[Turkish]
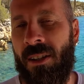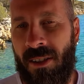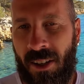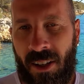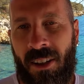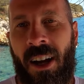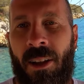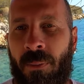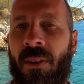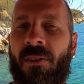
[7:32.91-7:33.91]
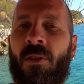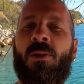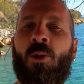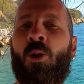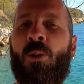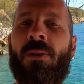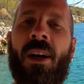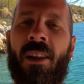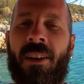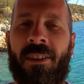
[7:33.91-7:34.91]
size rahat bir çözüm
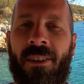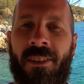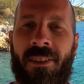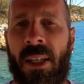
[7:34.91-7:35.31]
sağlar.